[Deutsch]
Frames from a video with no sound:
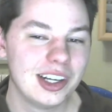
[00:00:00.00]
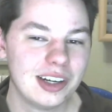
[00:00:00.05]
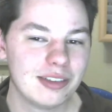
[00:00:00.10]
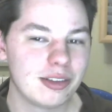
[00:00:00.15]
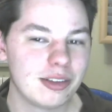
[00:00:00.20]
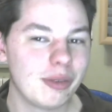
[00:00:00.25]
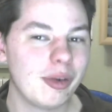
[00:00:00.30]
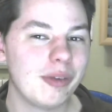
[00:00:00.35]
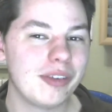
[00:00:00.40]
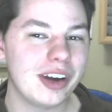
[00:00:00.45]

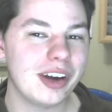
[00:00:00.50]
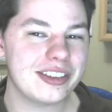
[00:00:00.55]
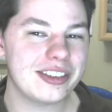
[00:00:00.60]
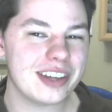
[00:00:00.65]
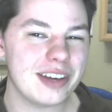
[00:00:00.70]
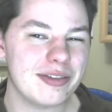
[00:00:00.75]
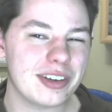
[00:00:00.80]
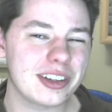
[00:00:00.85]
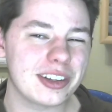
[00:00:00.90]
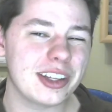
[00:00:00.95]
Wenn man weiß,
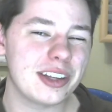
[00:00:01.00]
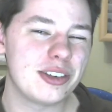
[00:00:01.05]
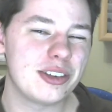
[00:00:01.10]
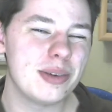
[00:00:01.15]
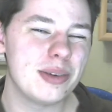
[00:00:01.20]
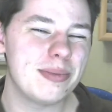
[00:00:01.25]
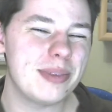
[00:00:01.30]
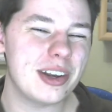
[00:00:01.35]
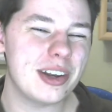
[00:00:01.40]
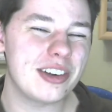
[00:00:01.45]
einfach der
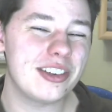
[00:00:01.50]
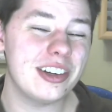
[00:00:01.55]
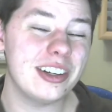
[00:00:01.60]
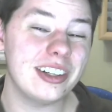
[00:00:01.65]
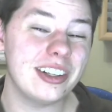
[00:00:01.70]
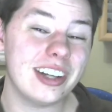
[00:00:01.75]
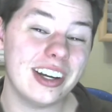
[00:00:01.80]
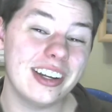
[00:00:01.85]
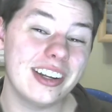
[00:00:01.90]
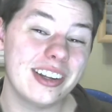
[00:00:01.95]
Typ, der schielt
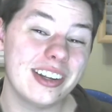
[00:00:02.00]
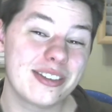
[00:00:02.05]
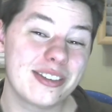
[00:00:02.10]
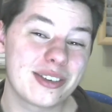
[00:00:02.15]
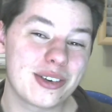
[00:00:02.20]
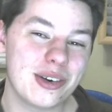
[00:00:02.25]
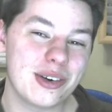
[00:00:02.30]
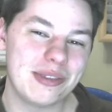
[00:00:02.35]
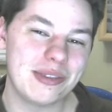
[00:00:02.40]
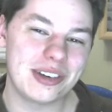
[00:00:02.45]
einen dann so
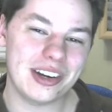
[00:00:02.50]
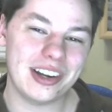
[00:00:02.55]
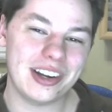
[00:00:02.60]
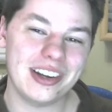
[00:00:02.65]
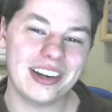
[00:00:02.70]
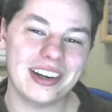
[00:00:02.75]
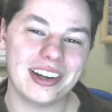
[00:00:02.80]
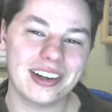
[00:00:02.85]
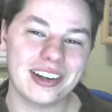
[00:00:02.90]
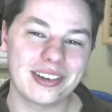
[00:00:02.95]
komisch an,
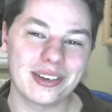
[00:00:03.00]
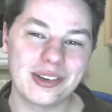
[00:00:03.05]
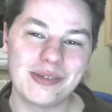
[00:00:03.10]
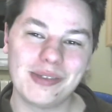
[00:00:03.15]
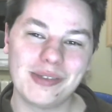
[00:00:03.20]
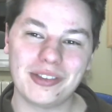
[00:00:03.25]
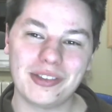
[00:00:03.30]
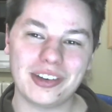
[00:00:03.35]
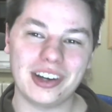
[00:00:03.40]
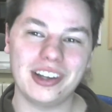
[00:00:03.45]
der da drüben
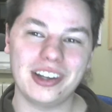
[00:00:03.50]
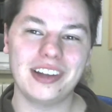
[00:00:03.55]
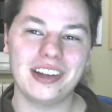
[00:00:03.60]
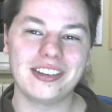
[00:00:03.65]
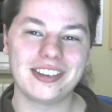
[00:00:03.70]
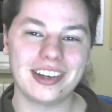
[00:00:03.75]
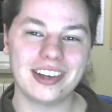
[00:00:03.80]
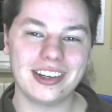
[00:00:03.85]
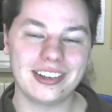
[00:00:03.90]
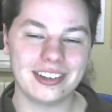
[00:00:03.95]
auf der anderen
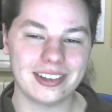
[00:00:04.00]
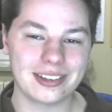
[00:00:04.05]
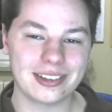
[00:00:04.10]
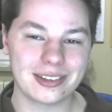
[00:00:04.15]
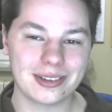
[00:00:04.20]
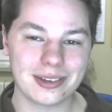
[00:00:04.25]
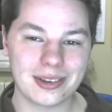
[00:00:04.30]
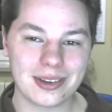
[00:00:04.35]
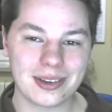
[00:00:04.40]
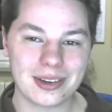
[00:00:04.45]
Seite ist
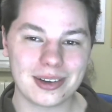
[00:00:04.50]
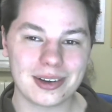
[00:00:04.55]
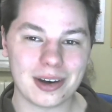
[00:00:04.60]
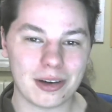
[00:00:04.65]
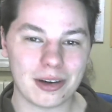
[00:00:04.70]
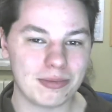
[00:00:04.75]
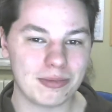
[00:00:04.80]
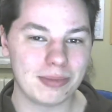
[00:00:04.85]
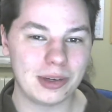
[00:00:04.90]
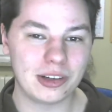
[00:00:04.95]
und äh,
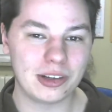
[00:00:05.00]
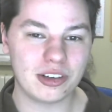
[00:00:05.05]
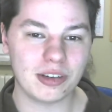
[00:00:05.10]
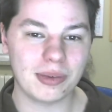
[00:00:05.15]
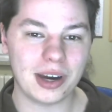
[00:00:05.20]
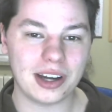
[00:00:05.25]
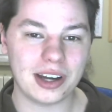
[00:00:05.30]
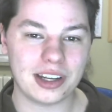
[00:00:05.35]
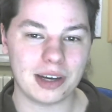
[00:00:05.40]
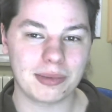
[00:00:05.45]
auf dem Bildschirm
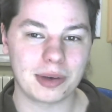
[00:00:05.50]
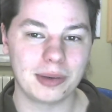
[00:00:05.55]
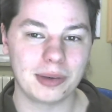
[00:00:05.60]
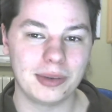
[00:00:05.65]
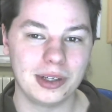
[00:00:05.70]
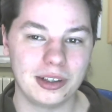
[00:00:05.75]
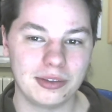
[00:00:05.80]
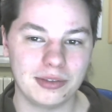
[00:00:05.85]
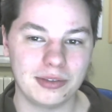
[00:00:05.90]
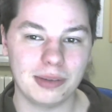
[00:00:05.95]
gerade
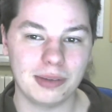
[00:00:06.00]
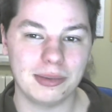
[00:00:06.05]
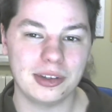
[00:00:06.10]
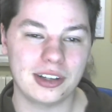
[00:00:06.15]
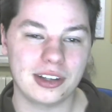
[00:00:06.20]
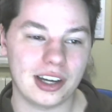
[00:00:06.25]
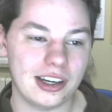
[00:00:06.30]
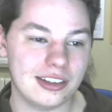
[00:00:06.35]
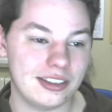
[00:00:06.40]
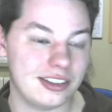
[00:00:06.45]
abgebildet wird mit
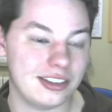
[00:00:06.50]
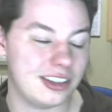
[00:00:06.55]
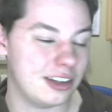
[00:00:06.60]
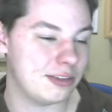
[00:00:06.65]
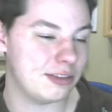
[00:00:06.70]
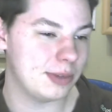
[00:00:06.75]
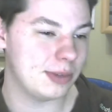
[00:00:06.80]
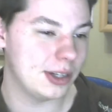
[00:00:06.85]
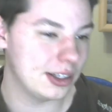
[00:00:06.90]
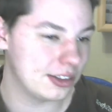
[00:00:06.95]
30
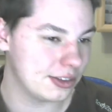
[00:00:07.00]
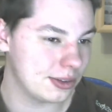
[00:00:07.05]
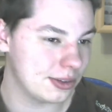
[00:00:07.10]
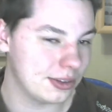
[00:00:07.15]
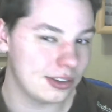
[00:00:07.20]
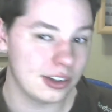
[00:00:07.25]
FPS und